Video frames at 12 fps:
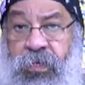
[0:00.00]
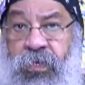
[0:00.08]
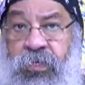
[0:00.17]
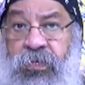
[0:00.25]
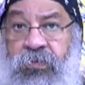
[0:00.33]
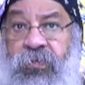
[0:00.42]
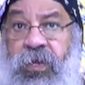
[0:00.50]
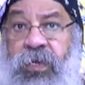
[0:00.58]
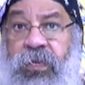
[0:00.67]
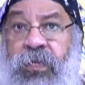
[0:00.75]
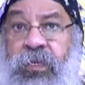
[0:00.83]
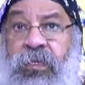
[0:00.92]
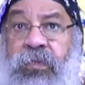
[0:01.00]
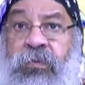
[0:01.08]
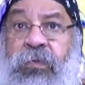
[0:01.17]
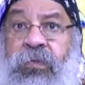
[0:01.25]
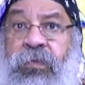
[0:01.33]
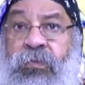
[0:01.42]
هتفرح
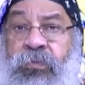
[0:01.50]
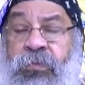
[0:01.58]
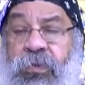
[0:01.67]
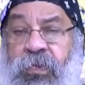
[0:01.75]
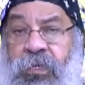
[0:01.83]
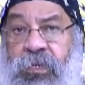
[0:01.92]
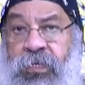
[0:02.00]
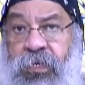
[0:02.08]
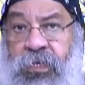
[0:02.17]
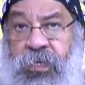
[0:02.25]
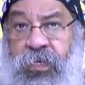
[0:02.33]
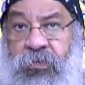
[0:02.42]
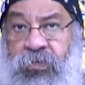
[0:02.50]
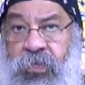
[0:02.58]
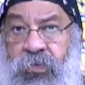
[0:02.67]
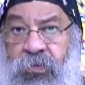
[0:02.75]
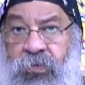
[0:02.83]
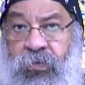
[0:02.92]
لأن نور الإنجيل
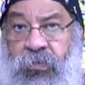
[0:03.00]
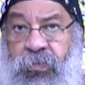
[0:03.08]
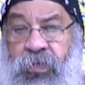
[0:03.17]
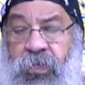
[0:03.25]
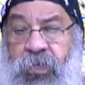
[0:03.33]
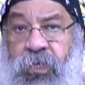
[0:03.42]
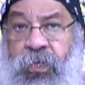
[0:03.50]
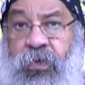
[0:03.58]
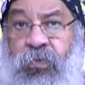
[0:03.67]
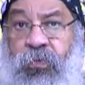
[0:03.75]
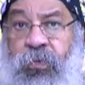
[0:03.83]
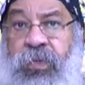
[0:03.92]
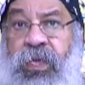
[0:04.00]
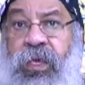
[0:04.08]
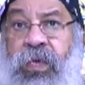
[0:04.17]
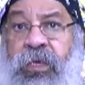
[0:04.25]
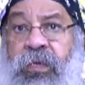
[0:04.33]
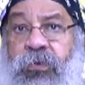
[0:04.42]
هيوصل لهم
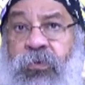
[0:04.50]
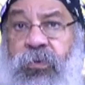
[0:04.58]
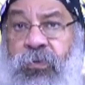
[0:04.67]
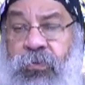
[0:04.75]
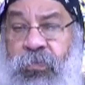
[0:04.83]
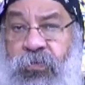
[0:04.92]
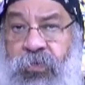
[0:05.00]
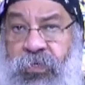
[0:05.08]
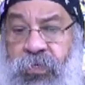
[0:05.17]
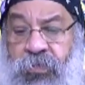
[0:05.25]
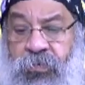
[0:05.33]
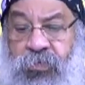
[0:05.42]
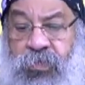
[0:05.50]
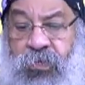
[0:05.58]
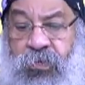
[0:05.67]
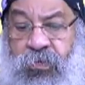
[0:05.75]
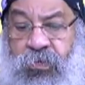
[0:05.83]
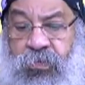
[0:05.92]
ومياه الروح القدس
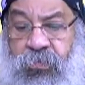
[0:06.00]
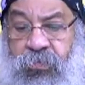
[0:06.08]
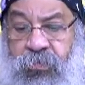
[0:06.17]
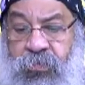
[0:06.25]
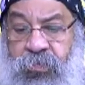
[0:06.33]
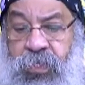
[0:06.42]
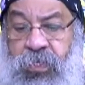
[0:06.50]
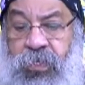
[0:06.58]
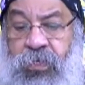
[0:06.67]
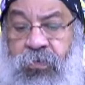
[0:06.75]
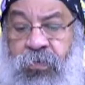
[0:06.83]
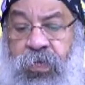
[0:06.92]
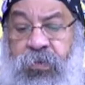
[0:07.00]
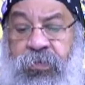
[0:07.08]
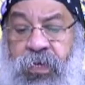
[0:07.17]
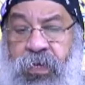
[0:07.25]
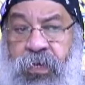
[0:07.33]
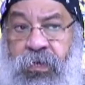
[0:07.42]
هتوصل لهم
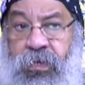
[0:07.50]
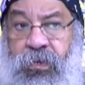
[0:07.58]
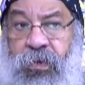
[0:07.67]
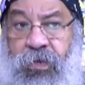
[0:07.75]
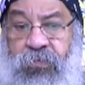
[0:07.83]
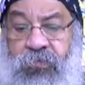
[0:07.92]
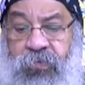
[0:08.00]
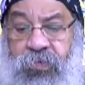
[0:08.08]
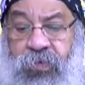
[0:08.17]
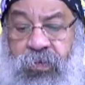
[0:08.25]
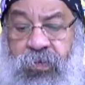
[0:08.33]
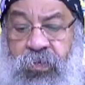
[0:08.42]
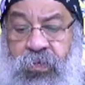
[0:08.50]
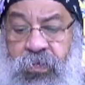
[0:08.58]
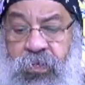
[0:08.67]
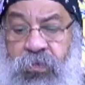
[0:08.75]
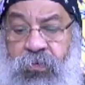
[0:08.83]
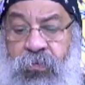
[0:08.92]
ويبتهج القفر
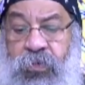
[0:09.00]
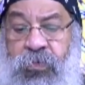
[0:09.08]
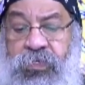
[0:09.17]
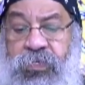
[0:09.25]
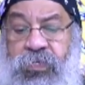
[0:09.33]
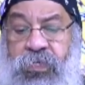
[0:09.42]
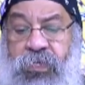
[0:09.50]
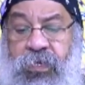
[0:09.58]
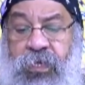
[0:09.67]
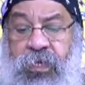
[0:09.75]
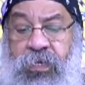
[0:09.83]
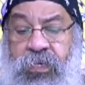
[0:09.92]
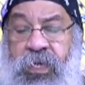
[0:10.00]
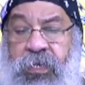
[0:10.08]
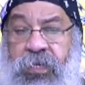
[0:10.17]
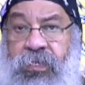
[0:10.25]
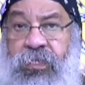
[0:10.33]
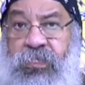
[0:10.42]
ويزهر
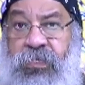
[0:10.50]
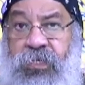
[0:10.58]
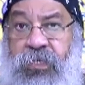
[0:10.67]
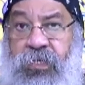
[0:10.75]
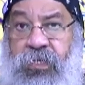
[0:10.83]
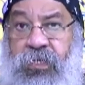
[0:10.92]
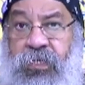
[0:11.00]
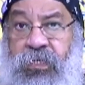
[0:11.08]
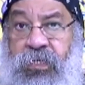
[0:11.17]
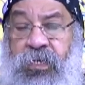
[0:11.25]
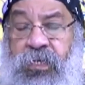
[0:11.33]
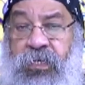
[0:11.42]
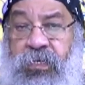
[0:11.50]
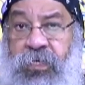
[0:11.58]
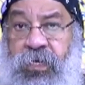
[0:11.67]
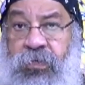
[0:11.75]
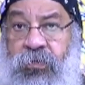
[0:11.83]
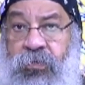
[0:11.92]
كالنرجس النرجس
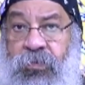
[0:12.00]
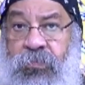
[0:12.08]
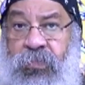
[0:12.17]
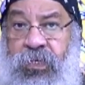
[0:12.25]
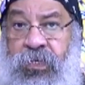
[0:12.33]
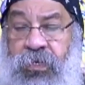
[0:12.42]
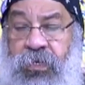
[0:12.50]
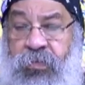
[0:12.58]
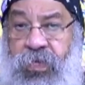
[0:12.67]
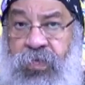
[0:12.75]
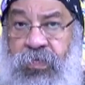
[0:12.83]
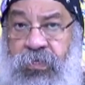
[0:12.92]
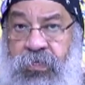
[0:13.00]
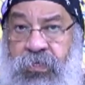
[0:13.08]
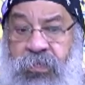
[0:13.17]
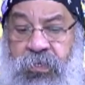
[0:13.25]
ده نوع من النبات